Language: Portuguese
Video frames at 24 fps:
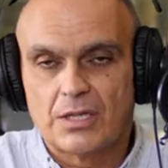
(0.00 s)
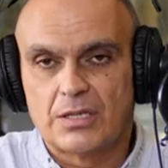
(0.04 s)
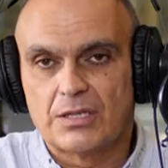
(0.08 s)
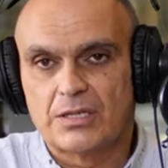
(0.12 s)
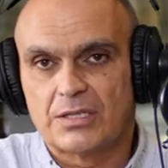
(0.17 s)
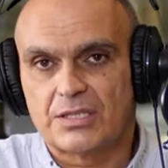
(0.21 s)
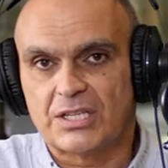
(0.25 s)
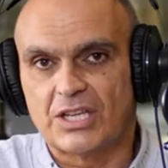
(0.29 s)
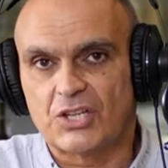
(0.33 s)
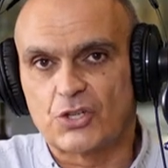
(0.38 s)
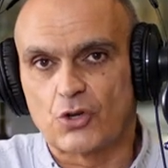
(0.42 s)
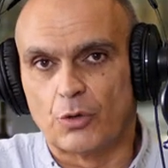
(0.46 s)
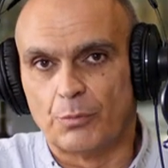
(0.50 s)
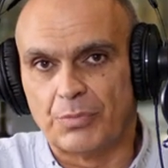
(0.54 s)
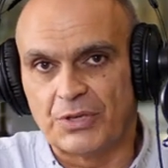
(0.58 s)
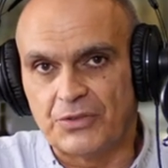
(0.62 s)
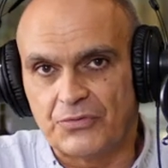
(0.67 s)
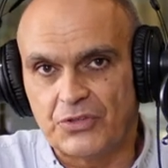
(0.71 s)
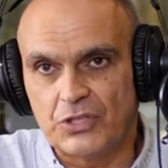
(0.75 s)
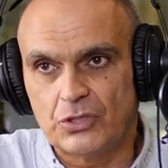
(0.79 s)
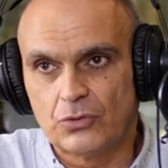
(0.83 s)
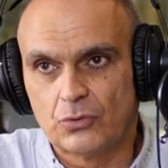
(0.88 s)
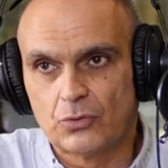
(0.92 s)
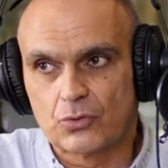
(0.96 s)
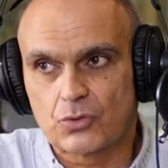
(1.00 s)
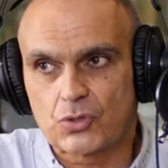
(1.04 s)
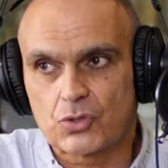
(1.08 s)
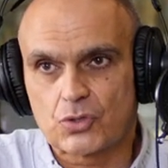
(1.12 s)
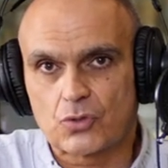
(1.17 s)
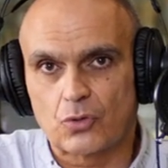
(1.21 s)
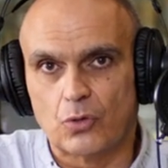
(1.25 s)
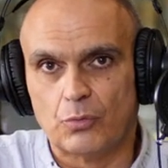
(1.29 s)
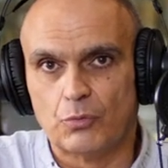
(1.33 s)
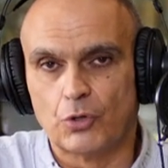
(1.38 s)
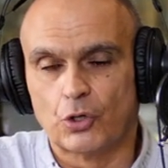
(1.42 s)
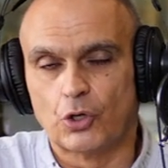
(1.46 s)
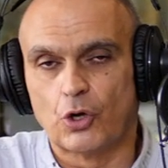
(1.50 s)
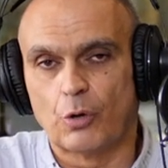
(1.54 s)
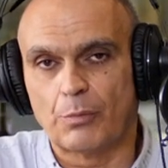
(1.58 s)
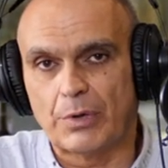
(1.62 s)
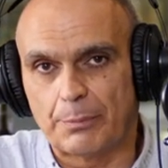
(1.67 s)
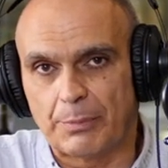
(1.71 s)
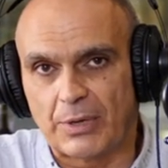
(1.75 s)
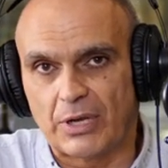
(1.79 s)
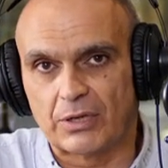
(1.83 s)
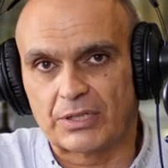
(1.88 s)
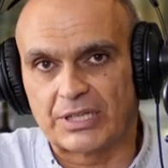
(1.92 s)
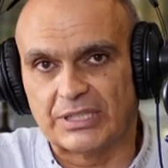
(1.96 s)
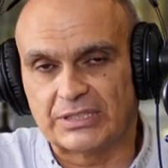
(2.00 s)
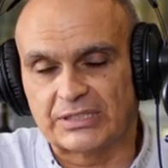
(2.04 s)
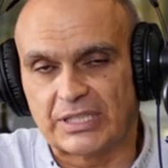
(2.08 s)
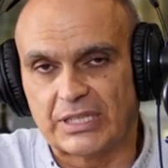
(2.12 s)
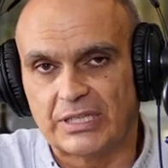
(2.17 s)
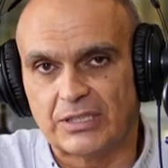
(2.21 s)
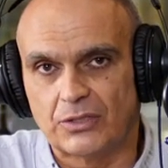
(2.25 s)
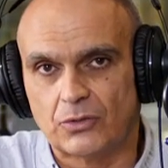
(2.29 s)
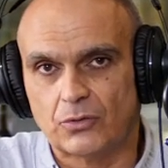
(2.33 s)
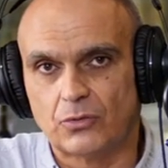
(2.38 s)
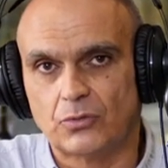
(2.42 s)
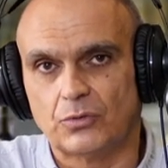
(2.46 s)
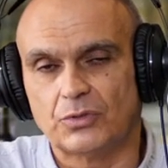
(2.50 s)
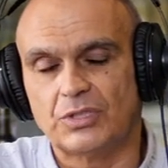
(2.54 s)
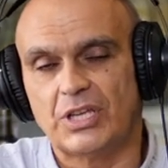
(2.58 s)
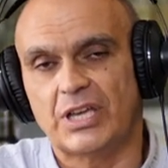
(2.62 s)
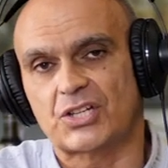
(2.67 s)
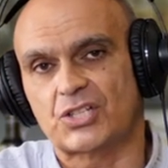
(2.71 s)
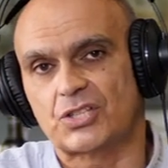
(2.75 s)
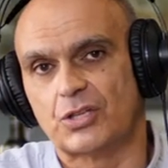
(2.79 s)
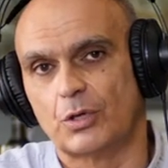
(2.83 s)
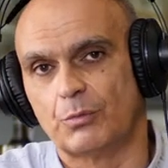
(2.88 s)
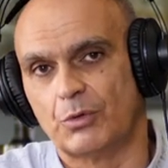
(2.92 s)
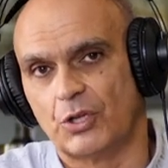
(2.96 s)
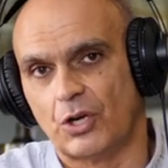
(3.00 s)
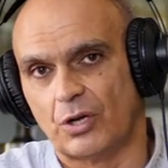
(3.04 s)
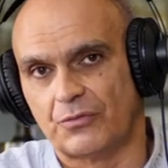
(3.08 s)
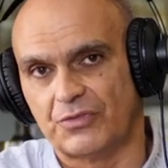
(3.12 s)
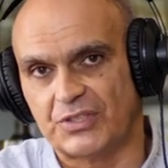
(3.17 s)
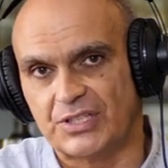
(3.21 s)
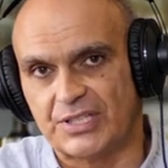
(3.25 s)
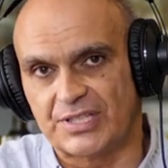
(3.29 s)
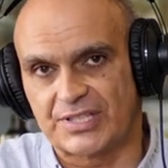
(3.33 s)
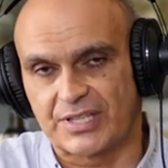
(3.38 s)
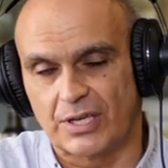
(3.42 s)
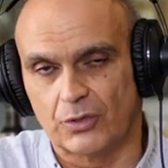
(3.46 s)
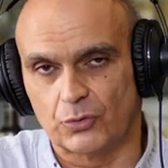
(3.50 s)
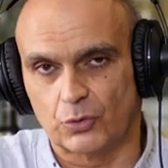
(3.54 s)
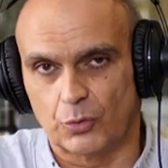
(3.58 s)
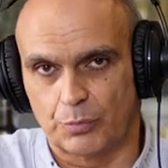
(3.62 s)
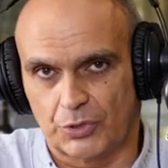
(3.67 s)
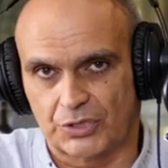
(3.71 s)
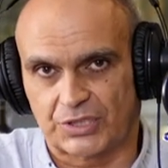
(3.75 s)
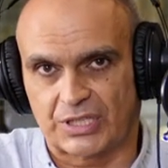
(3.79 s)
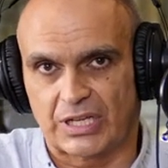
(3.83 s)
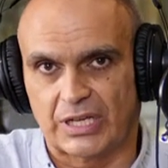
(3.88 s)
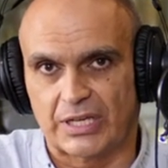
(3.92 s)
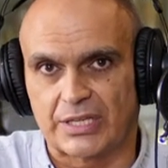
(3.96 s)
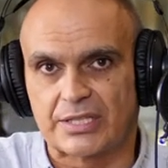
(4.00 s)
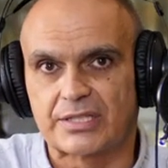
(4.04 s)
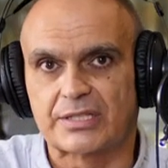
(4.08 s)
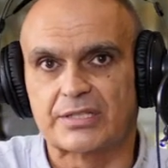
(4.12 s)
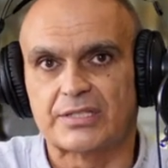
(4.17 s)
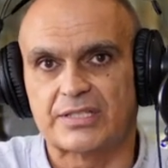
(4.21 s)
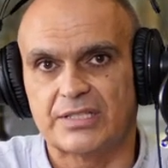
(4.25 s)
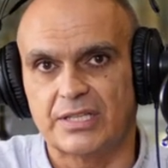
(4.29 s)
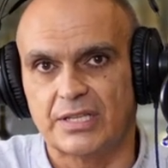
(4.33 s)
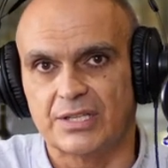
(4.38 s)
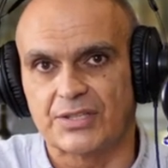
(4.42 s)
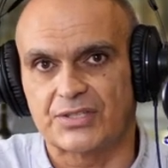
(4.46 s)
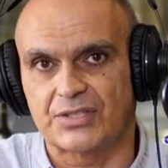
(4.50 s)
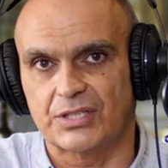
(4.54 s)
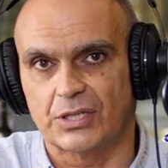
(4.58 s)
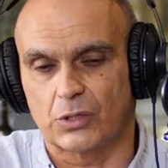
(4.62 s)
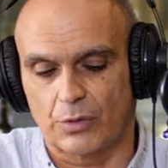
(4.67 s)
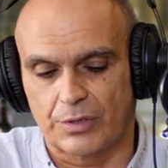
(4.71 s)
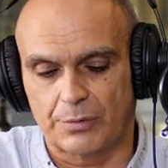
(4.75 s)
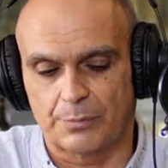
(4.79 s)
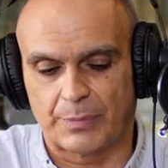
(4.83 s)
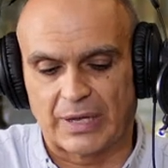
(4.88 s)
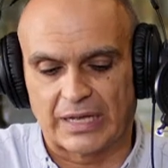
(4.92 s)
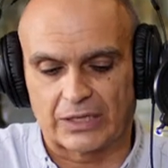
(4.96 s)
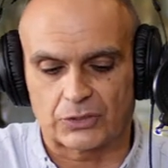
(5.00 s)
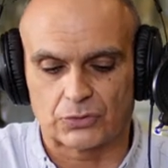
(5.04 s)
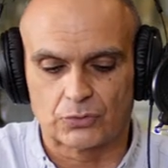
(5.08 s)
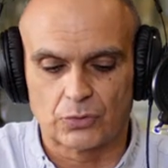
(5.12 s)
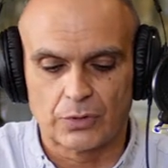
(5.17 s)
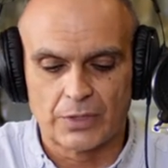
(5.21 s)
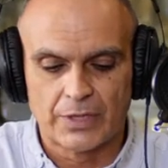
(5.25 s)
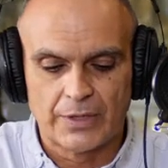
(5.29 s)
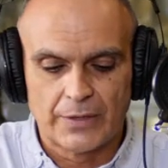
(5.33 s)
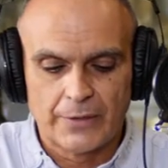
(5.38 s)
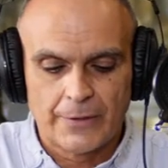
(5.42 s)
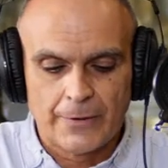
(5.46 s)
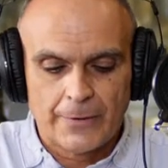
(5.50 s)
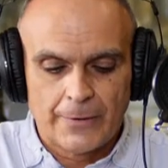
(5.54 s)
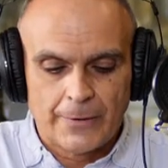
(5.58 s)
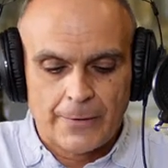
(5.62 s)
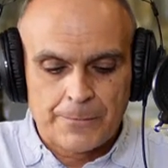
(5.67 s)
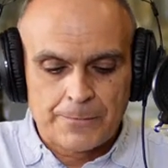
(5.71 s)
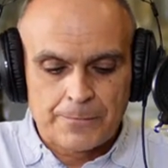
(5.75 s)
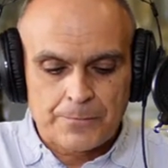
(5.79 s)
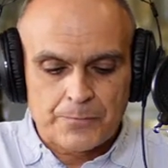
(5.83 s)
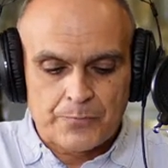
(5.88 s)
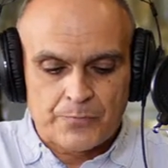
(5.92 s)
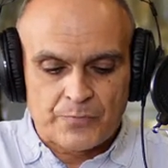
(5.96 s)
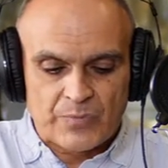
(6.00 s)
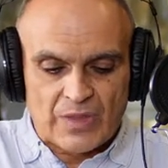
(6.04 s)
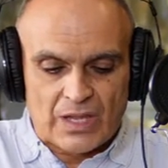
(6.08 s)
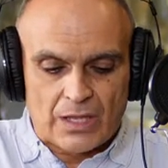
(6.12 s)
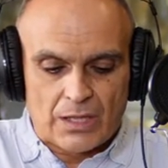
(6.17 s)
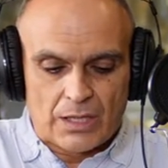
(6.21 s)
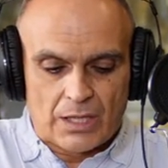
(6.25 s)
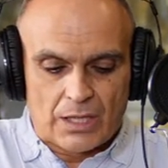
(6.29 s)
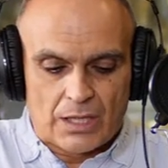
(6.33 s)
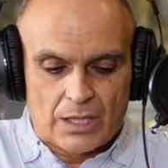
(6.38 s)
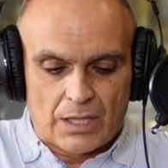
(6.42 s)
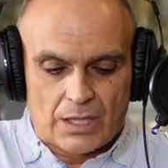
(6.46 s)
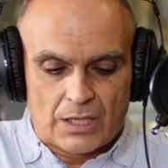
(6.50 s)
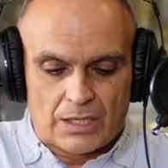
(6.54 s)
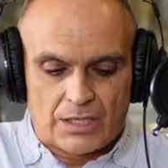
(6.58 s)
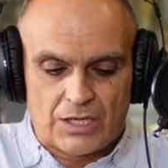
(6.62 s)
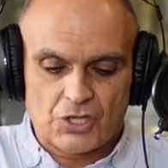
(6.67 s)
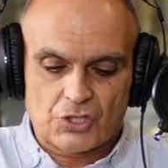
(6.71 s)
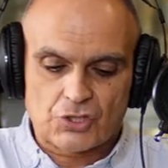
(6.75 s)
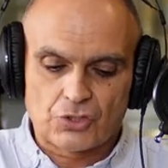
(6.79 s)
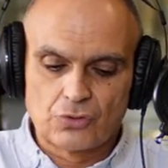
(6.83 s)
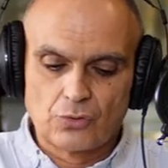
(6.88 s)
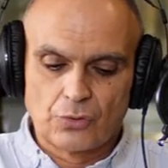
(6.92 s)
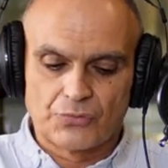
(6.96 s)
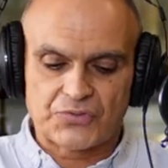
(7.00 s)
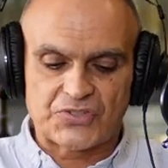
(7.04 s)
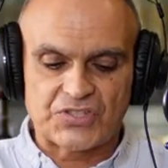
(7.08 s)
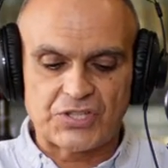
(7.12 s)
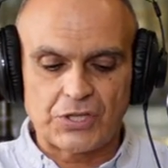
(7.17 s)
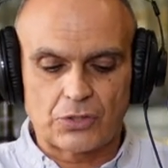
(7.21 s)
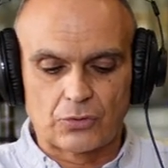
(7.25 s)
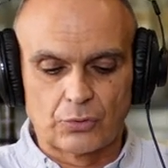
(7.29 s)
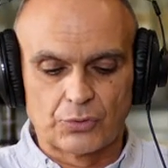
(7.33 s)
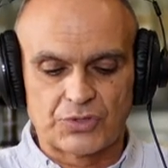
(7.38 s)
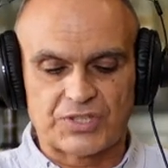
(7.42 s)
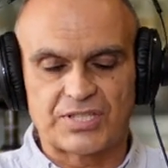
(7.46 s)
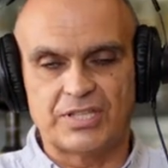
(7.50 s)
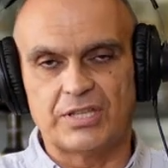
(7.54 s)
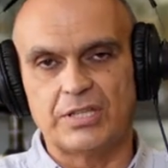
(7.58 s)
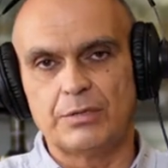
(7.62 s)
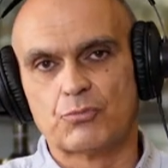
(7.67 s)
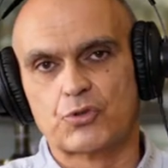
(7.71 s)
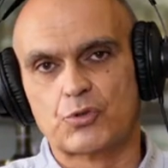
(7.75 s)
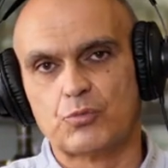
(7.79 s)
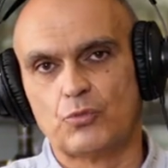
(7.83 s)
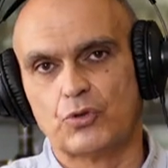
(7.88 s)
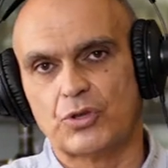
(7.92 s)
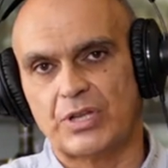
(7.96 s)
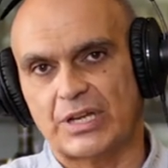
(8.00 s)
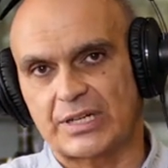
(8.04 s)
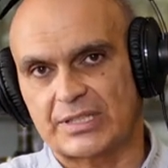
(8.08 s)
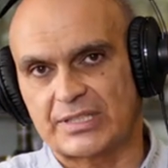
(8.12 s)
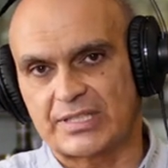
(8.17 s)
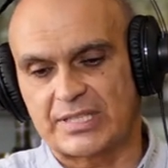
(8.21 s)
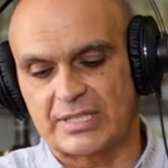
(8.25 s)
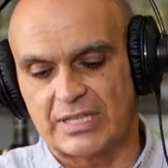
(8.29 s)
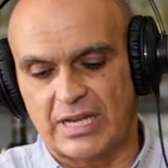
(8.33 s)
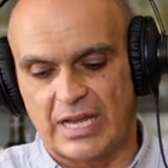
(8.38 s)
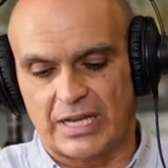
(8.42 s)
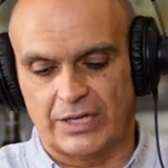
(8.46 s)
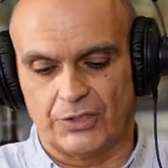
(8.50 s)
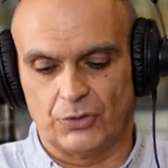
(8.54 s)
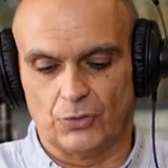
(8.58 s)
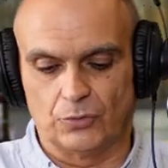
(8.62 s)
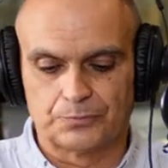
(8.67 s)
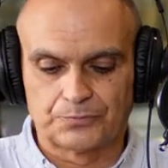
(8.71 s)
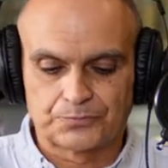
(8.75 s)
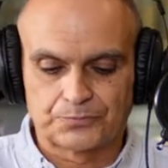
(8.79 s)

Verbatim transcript: Sejam bem-vindos. O meu nome é Paulo Caetano e esta é uma nova edição do podcast Ciência com Impacto. Neste novo ciclo decidimos mudar de cenário